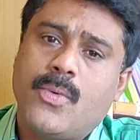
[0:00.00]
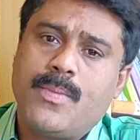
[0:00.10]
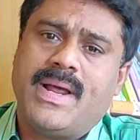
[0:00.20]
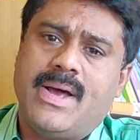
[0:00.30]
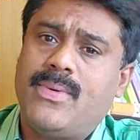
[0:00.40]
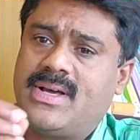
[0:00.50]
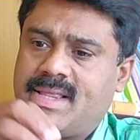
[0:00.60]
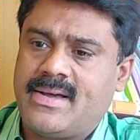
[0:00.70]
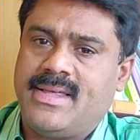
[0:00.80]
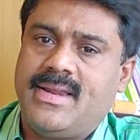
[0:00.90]
உண்மையிலே
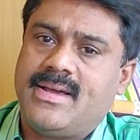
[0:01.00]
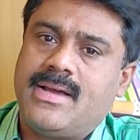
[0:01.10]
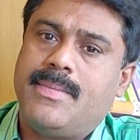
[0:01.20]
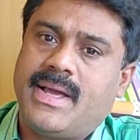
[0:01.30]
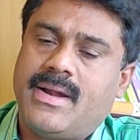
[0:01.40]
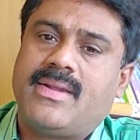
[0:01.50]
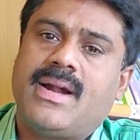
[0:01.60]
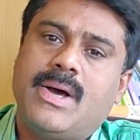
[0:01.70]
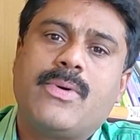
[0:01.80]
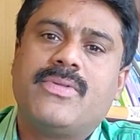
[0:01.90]
அவங்களுக்கு தகுதி இருக்குது
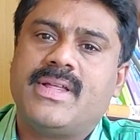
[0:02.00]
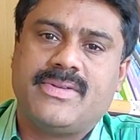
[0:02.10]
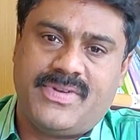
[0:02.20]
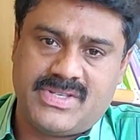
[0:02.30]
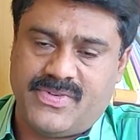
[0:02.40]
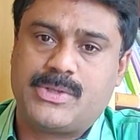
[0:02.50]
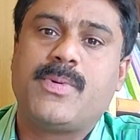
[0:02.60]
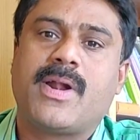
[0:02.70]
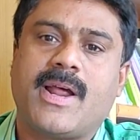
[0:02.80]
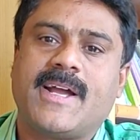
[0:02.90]
அப்படிங்கிறதுனால அவங்க வந்து அந்த ஃபீஸை
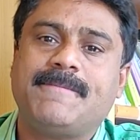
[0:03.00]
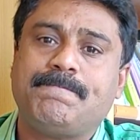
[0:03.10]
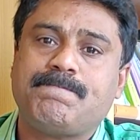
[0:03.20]
ஃபிக்ஸ் பண்ணுறாங்க